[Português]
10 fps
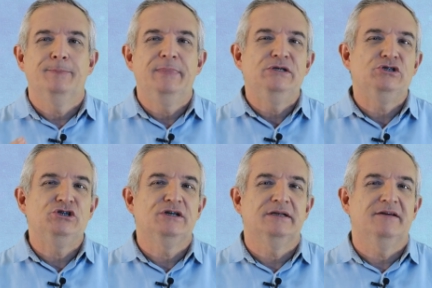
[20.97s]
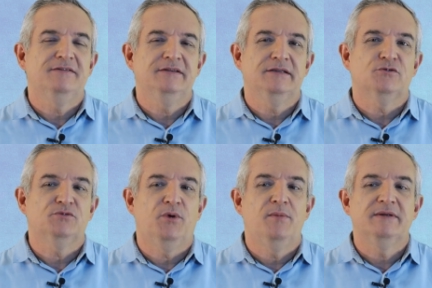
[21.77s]
mística da visita
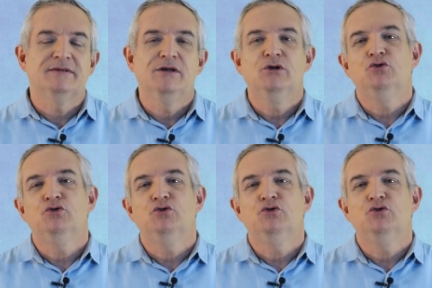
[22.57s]
aos pobres,